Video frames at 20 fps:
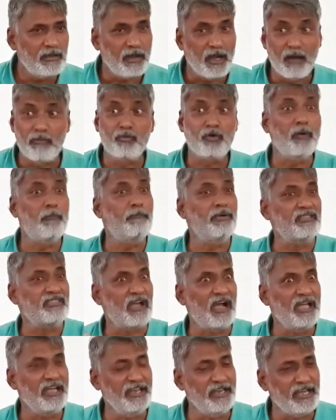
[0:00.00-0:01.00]
हमको
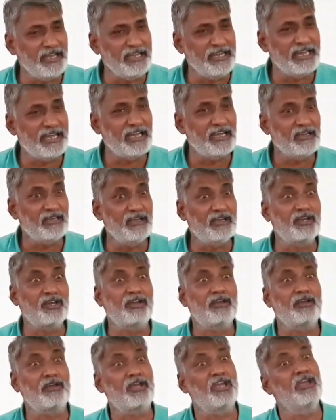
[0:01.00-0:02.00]
पता ही नहीं है कि
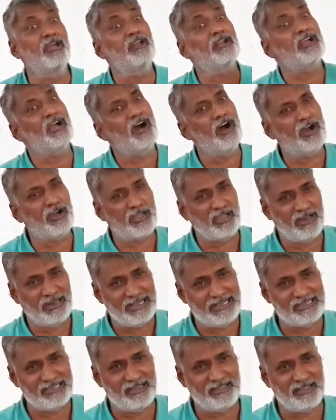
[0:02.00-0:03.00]
खेल कहाँ
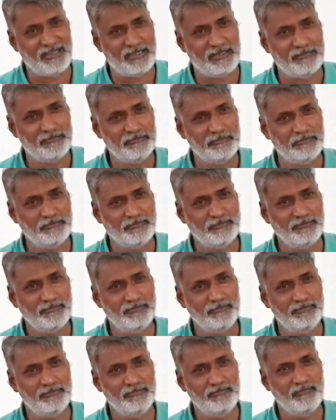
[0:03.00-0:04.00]
खेला जाता है
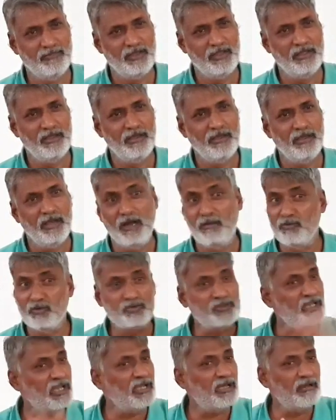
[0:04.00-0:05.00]
हम
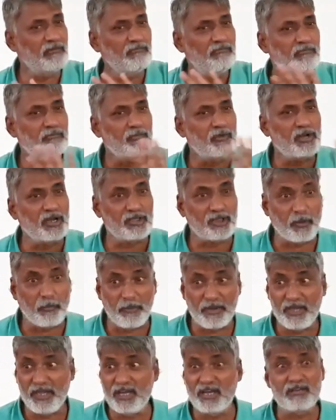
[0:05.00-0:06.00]
उसे
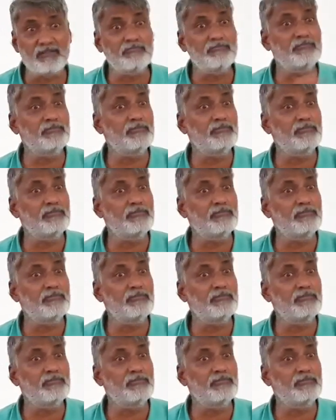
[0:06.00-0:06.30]
कतपये